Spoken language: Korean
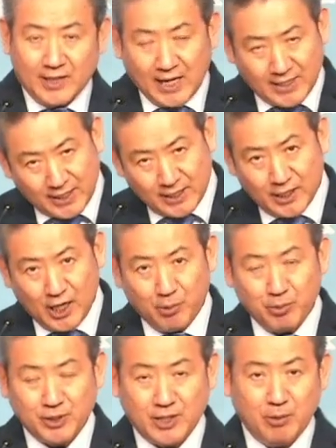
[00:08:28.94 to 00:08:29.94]
나 자신을
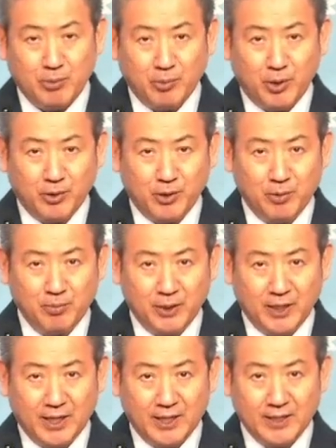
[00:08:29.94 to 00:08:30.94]
한번 살펴보는
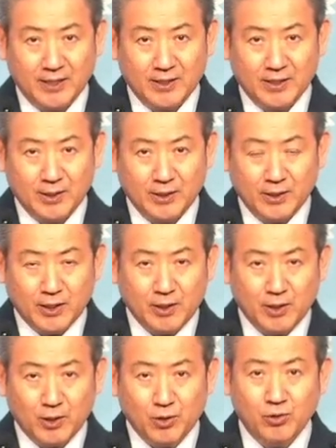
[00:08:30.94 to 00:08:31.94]
겁니다.
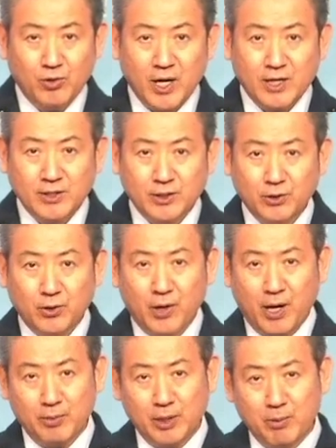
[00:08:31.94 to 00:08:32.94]
여기 큐태하는
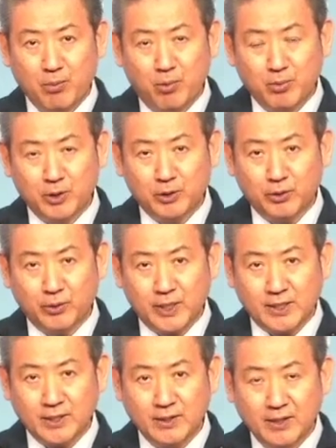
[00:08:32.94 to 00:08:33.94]
저도 한번 이 본문을
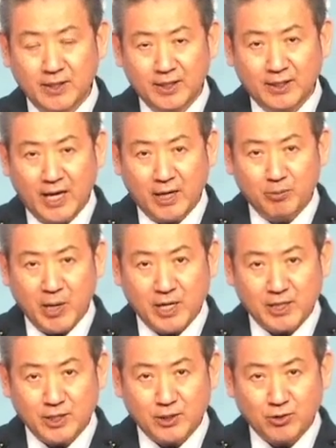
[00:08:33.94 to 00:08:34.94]
통해서 나는
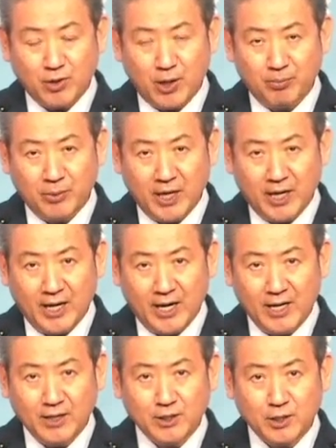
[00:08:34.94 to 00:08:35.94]
말에 실수가 없나
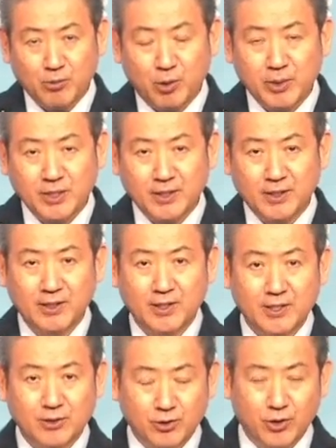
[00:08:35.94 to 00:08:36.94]
하는 것을 보면서
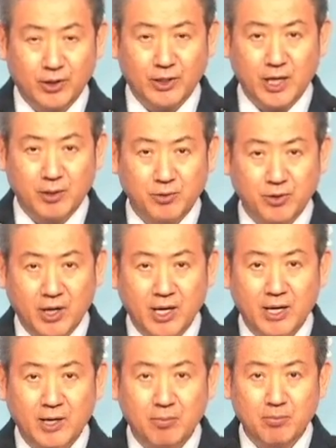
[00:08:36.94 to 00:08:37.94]
주여 내
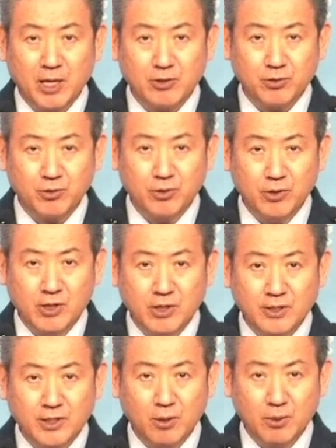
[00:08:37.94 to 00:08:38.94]
입술에
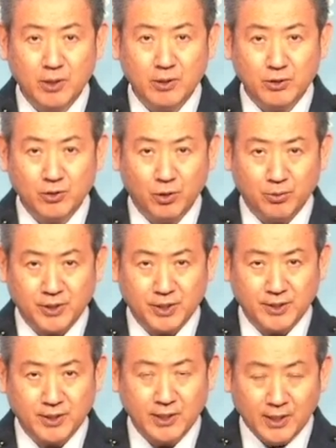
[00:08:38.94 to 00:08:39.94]
파수꾼을 세워
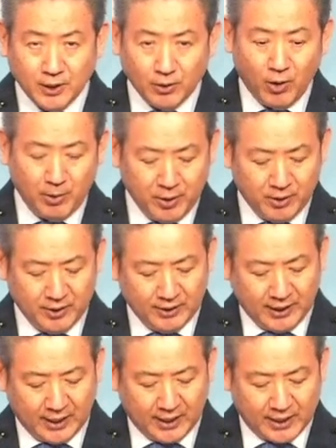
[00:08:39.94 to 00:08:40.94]
주옵소서. 이 기도하며
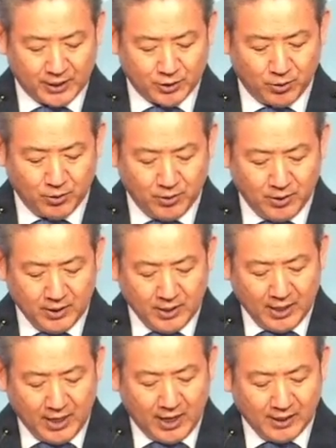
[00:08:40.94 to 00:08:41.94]
나가야죠.
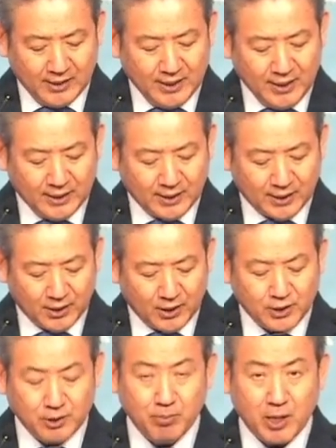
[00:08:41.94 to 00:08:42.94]
의인은
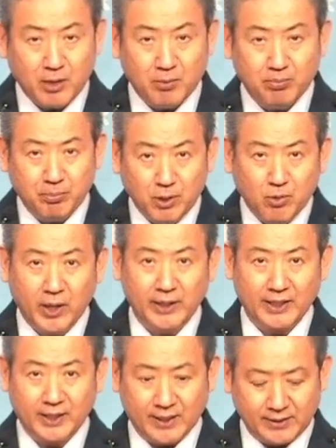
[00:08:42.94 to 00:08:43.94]
거짓말을
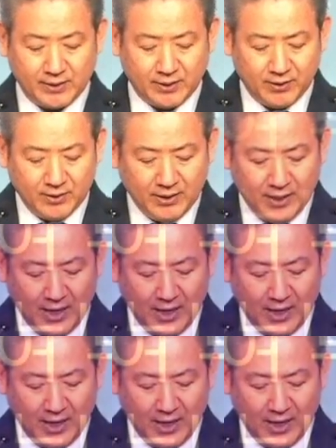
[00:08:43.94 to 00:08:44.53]
미워한다 그랬어요.